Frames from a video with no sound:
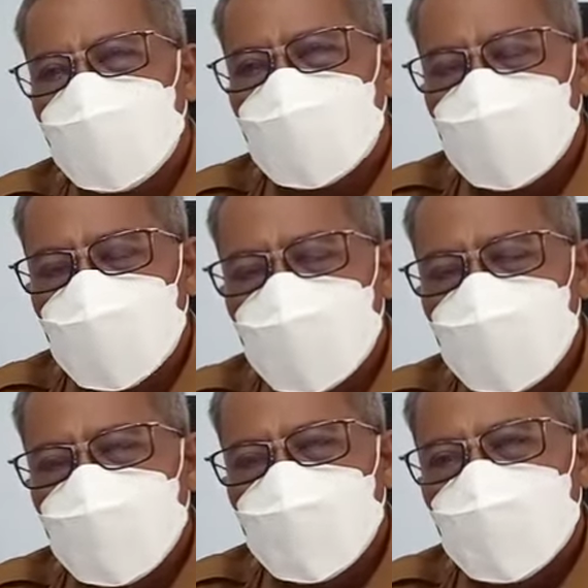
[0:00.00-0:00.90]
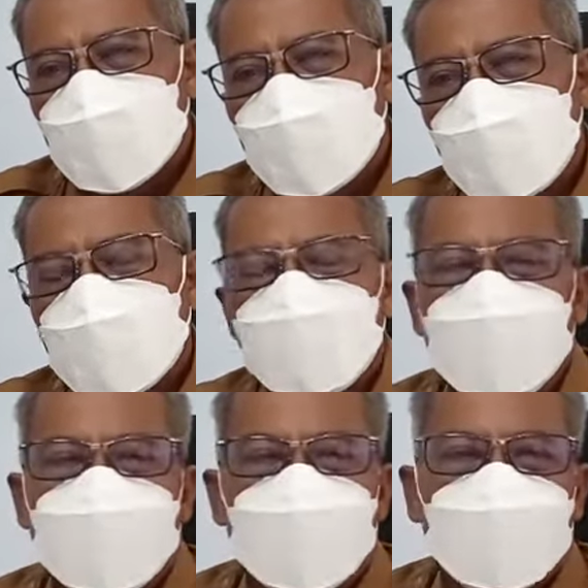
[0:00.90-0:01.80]
perda eh, barang
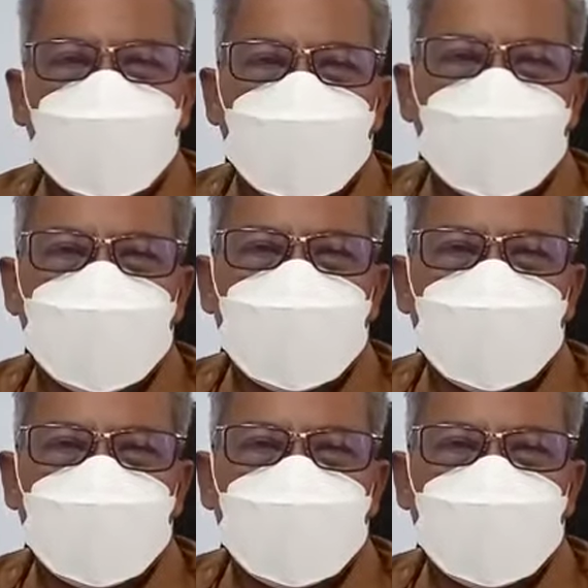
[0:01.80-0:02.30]
milik daerah